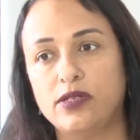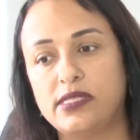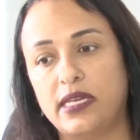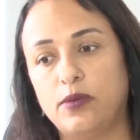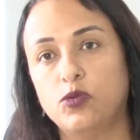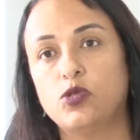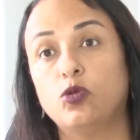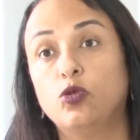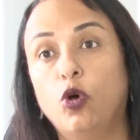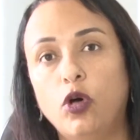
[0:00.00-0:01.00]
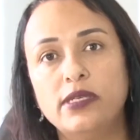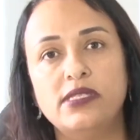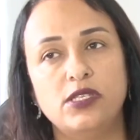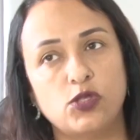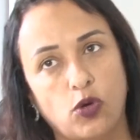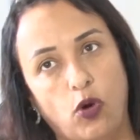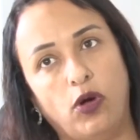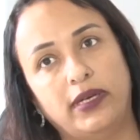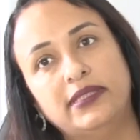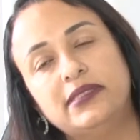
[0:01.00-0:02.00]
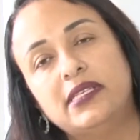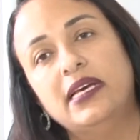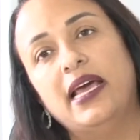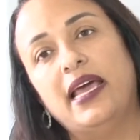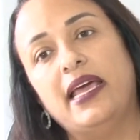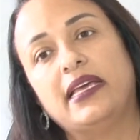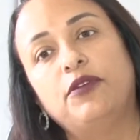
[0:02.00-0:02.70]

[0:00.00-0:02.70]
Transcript: nós temos 12 escolas é,